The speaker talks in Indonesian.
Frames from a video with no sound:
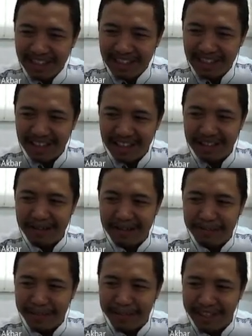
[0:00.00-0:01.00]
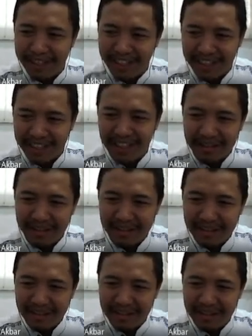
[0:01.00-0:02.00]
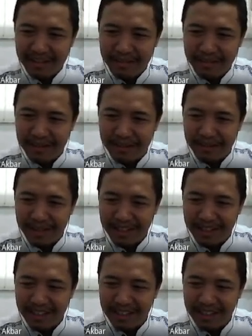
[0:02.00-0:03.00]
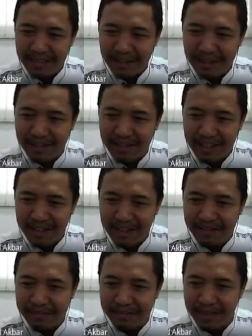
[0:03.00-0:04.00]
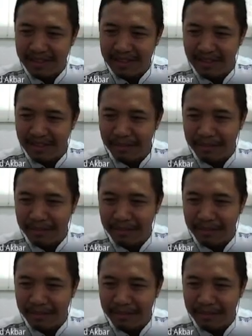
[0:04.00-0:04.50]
yang pendeknya berupa tadi product of max term